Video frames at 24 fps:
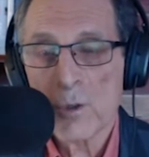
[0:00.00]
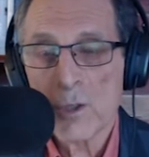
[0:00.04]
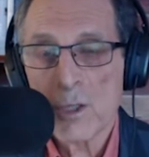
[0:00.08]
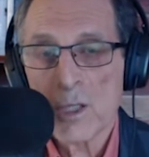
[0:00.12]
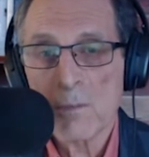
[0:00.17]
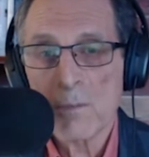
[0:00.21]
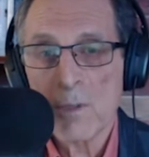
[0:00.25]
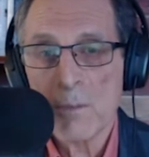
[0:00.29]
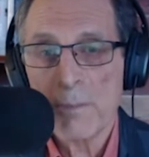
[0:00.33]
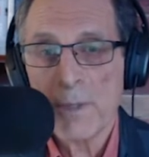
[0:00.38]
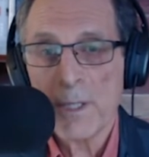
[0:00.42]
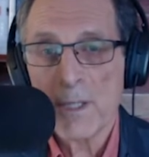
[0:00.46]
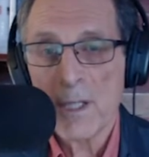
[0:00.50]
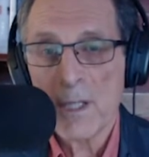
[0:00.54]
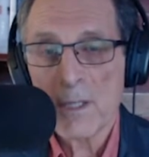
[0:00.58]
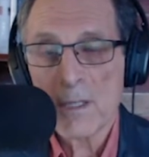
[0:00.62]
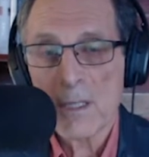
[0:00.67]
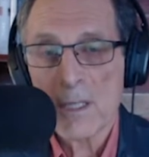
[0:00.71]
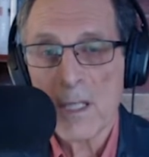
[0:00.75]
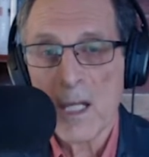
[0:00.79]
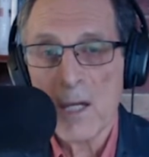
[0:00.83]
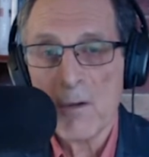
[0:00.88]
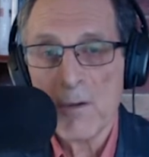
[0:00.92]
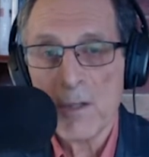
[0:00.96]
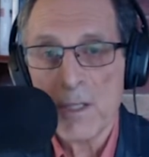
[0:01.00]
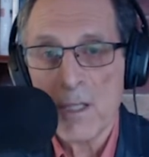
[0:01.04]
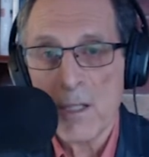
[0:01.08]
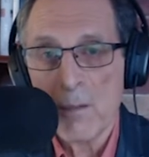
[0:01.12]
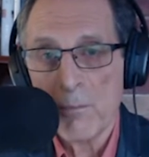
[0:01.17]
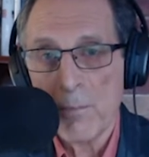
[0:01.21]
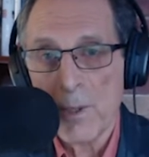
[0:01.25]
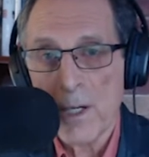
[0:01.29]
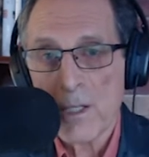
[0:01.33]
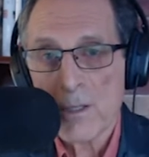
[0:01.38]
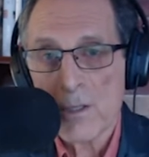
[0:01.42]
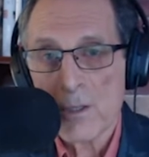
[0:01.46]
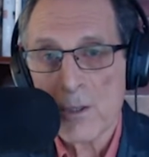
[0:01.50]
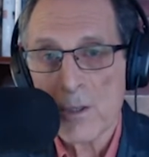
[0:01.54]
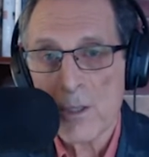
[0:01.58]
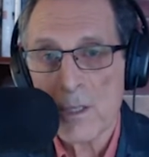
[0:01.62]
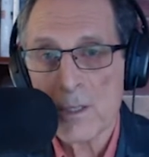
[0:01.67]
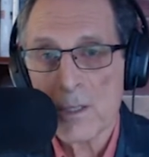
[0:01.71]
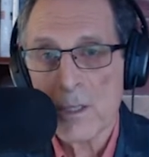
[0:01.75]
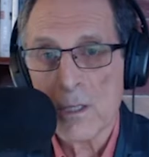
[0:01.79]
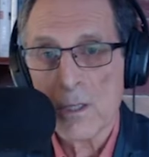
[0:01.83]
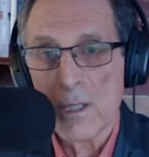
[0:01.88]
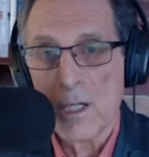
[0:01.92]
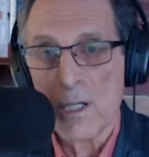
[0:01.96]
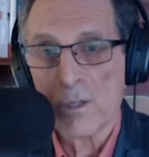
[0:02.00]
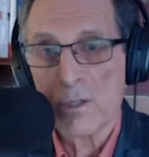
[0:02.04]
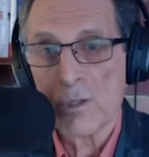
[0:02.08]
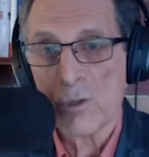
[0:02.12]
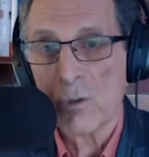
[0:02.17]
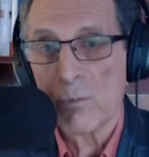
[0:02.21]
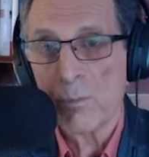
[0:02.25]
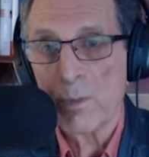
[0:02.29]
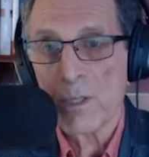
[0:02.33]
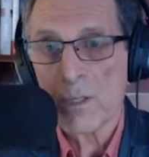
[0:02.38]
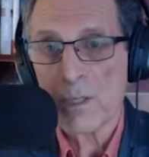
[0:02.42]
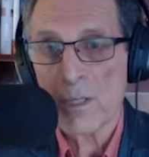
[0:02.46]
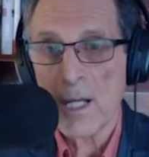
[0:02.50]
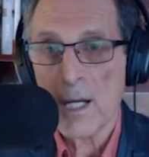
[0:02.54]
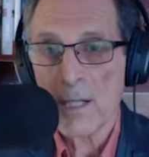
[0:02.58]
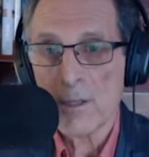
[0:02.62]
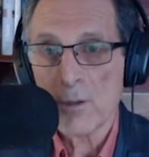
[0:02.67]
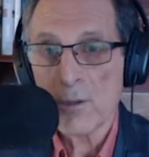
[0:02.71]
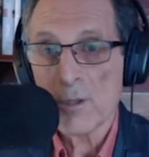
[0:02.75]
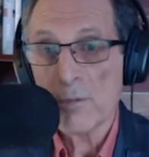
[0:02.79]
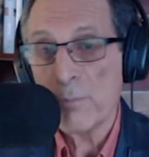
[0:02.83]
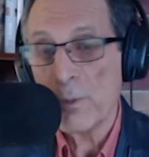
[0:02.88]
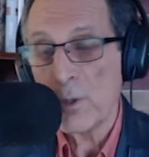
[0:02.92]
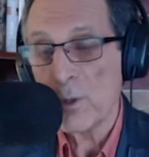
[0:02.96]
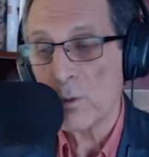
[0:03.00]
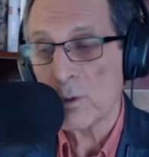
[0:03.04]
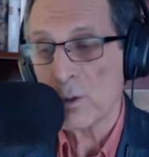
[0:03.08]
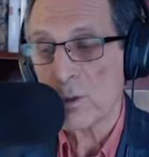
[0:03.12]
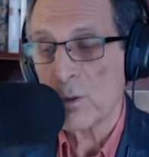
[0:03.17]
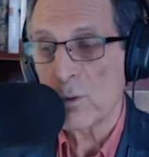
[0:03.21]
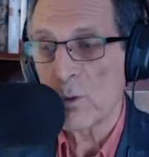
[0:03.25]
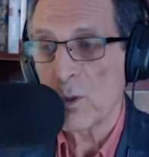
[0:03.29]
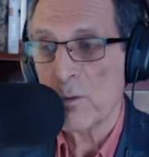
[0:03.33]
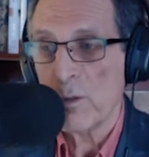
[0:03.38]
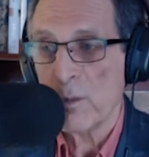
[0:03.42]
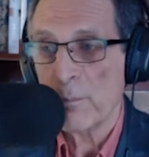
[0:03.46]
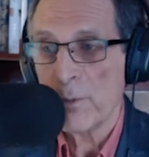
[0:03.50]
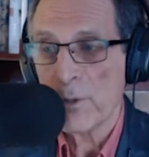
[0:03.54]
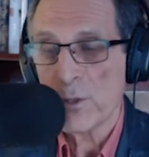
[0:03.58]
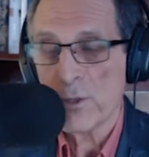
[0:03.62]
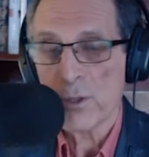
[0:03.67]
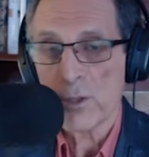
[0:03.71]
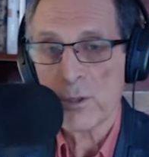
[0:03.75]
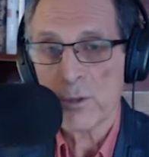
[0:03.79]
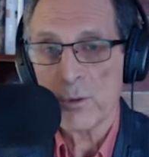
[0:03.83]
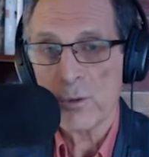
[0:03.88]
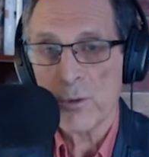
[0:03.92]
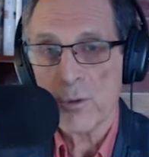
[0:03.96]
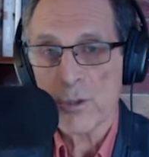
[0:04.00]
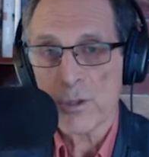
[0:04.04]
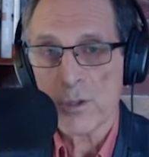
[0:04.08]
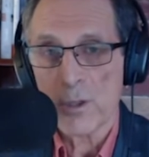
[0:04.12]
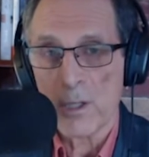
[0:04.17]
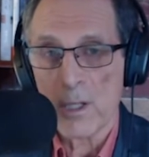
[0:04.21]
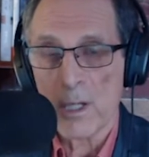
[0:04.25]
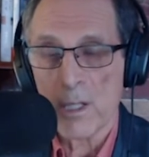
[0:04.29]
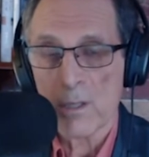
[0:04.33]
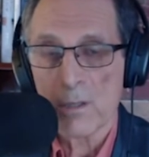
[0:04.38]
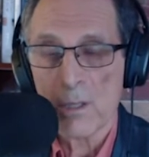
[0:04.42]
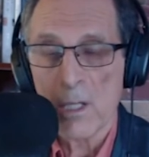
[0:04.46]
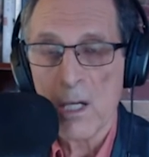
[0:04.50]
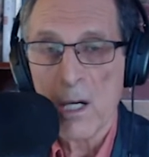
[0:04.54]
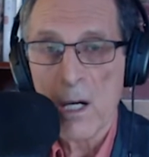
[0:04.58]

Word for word: чтобы предоставить Донбассу этот особый статус при условии, подчеркну еще раз,